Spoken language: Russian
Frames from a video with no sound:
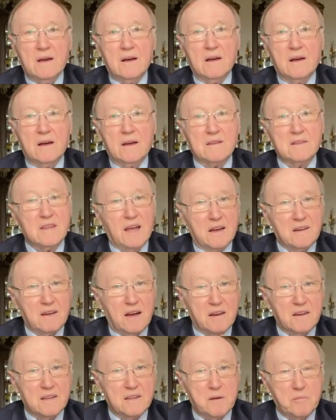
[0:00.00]
А, так
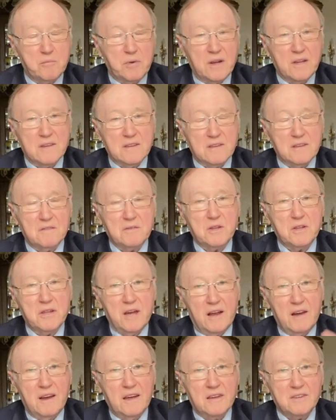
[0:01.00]
как это принято в
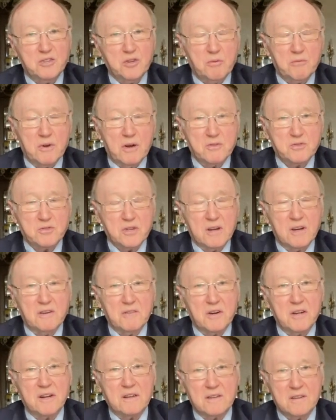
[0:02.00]
Италии, о чем я уже
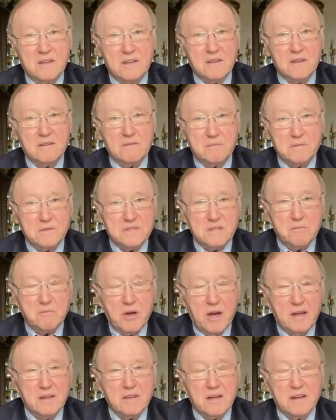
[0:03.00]
говорил, это
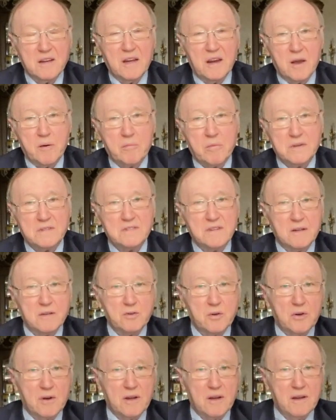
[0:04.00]
семья – это крепость,
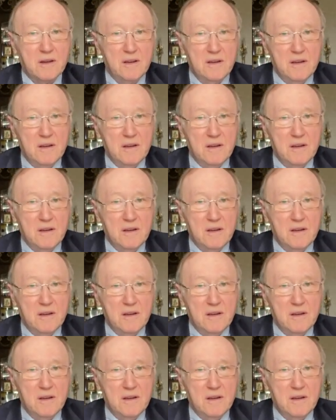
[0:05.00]
которая